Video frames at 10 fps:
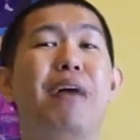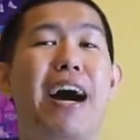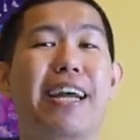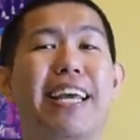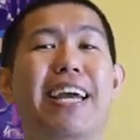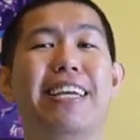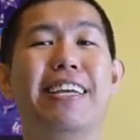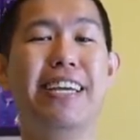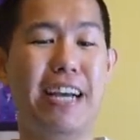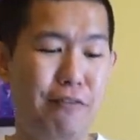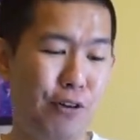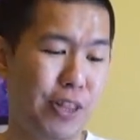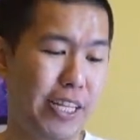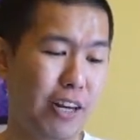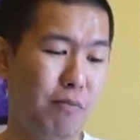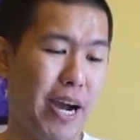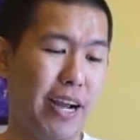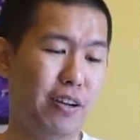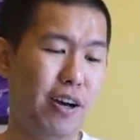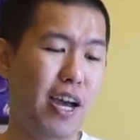banget kayaknya hingga votingnya
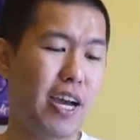lumayan loh